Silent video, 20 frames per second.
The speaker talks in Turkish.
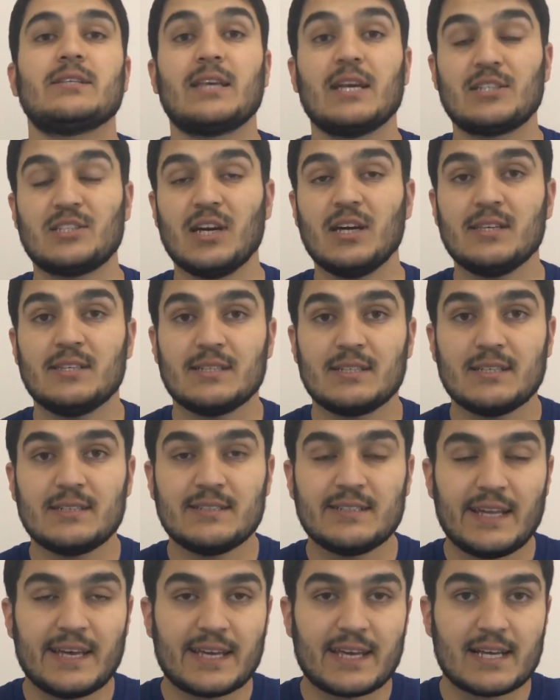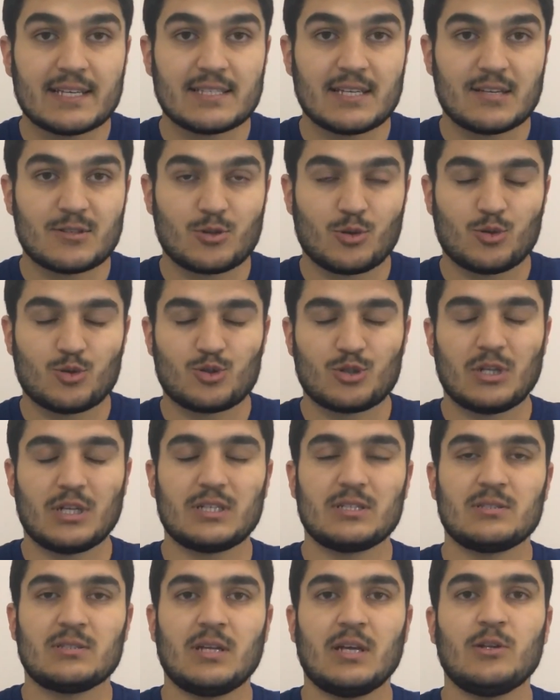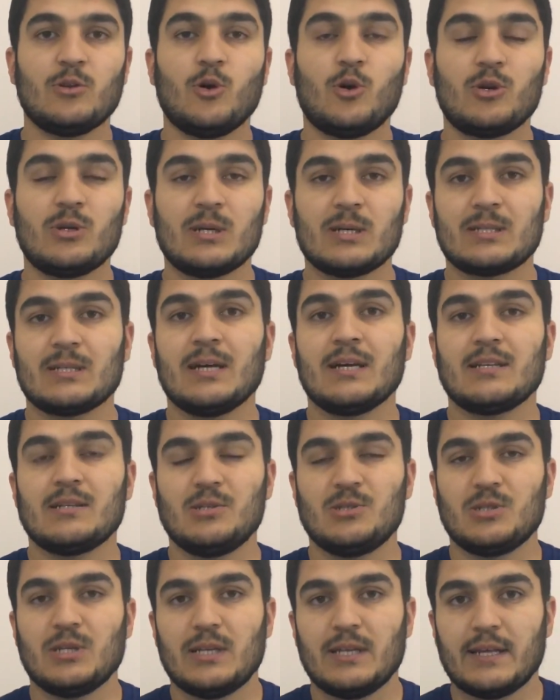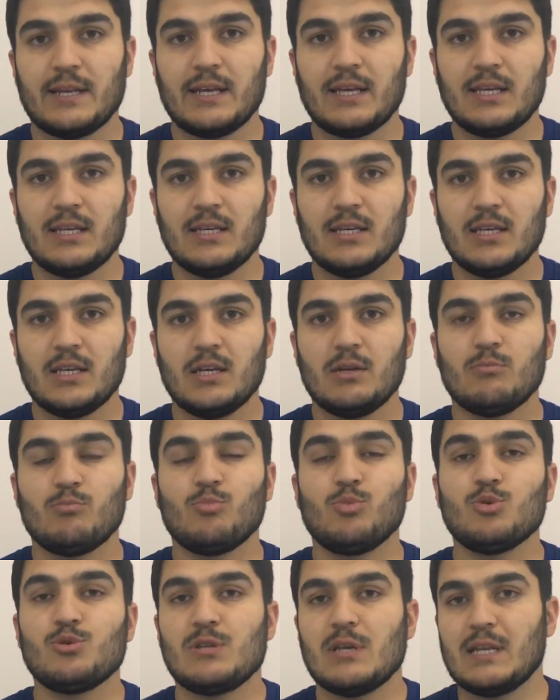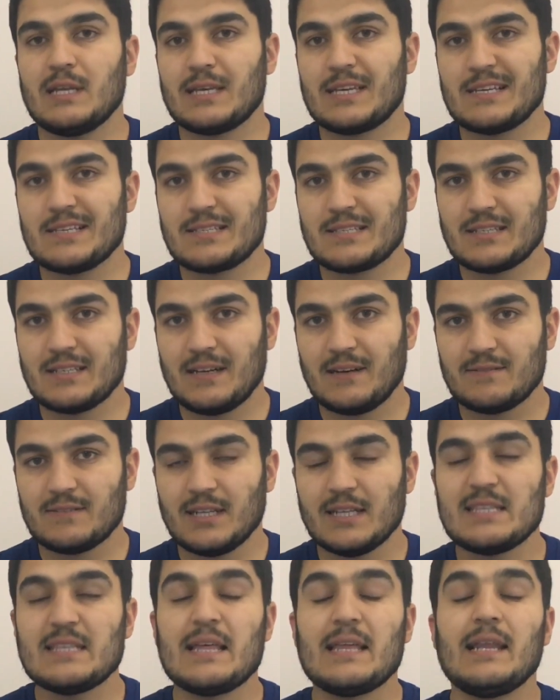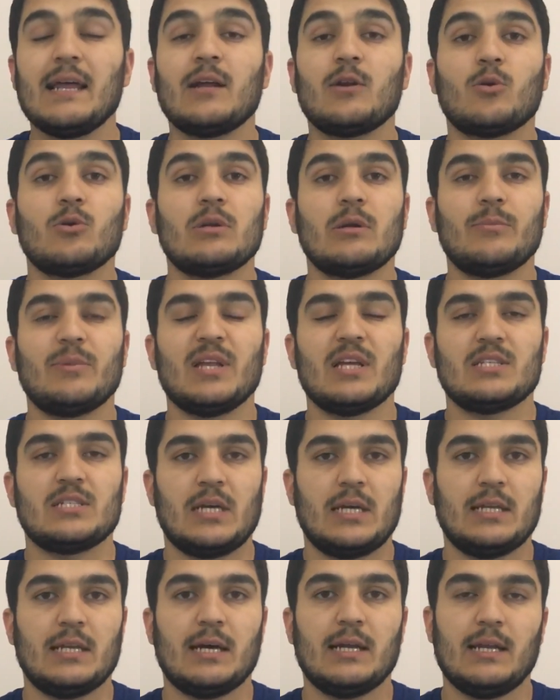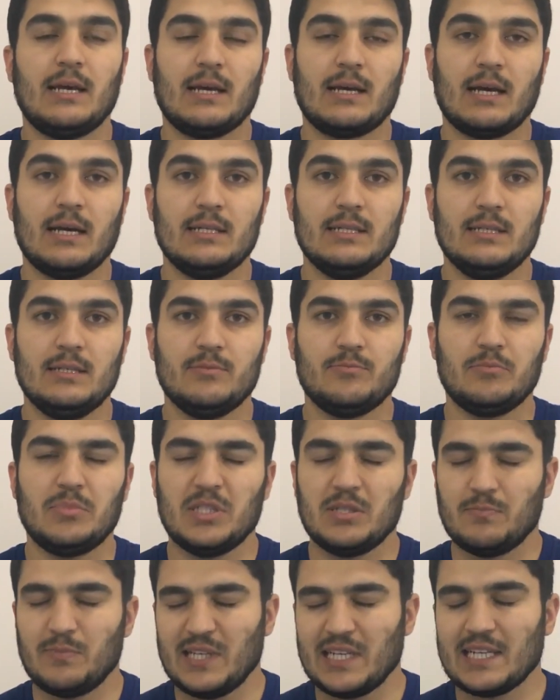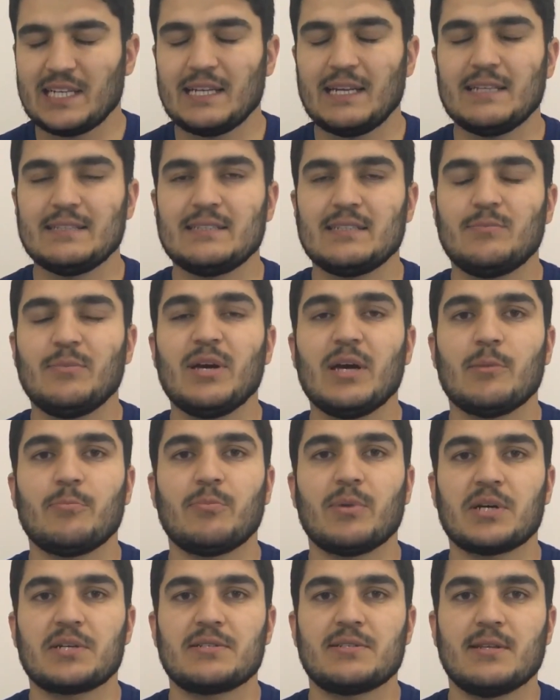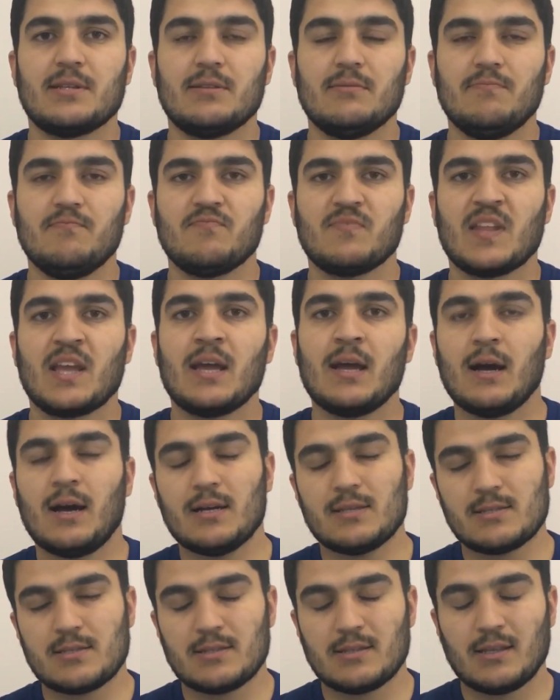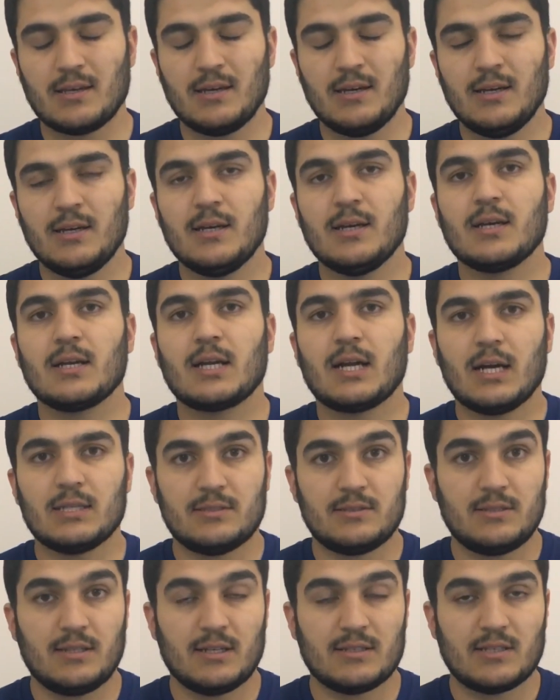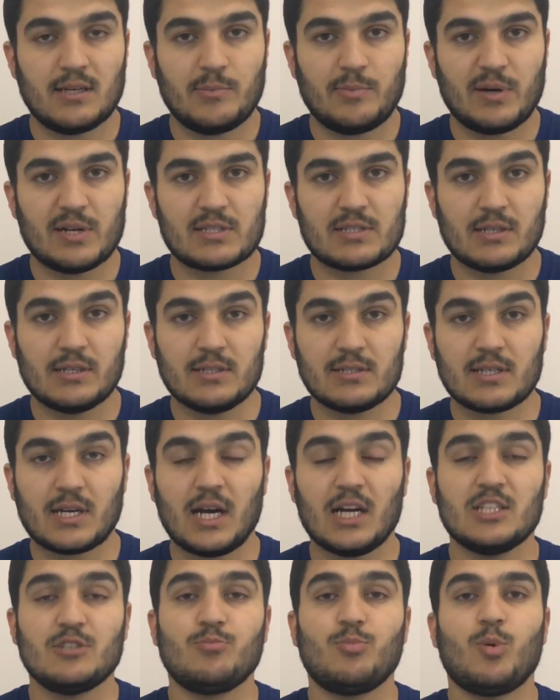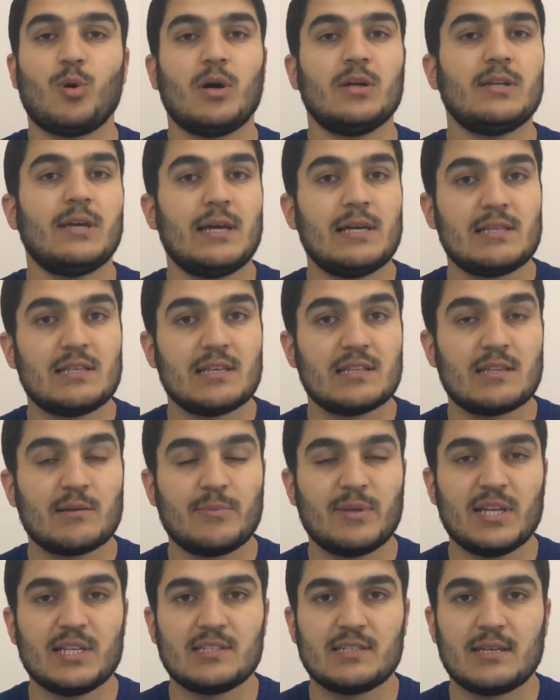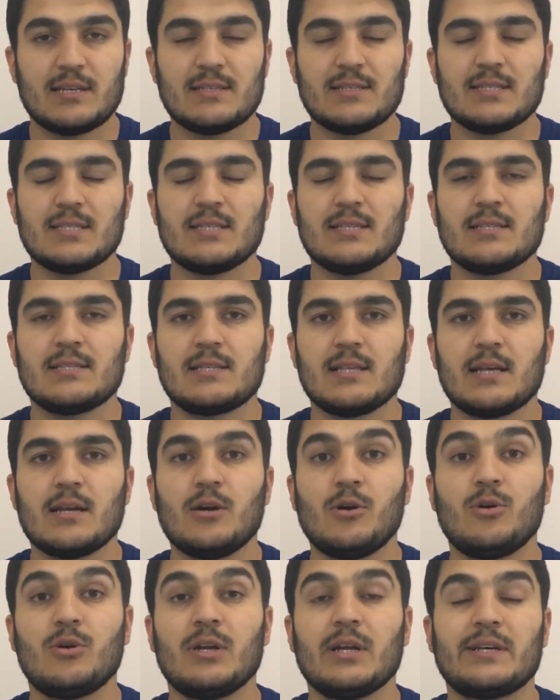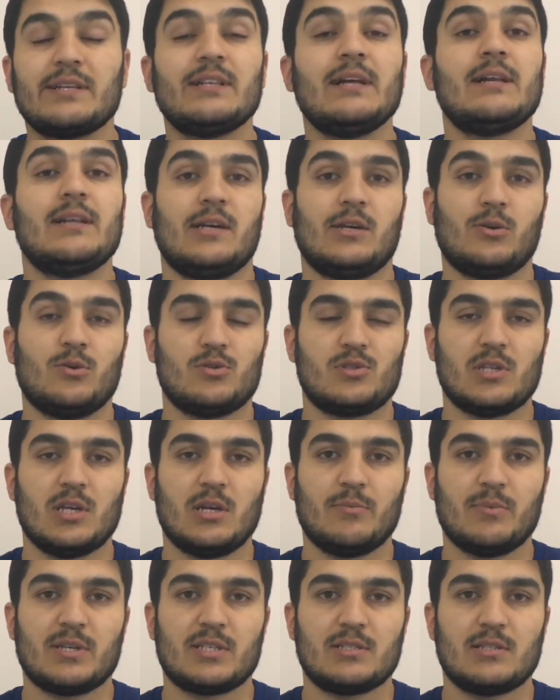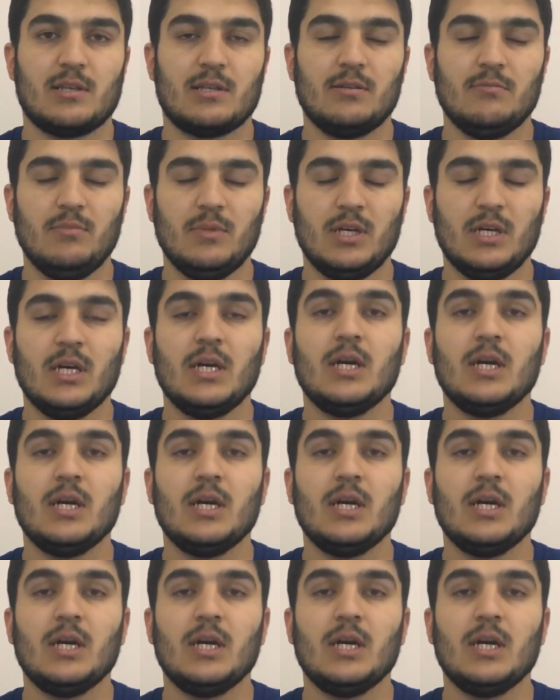geçen yılın LGS sonuçlarından örnekler inceleyerek bu seneki sınavda neler olabileceği ile alakalı bir bilgilendirme yapmak istedim. Aslında kaç net yaparsanız kaç puan elde edebileceğinizi sizlere örneklerle göstermek istedim.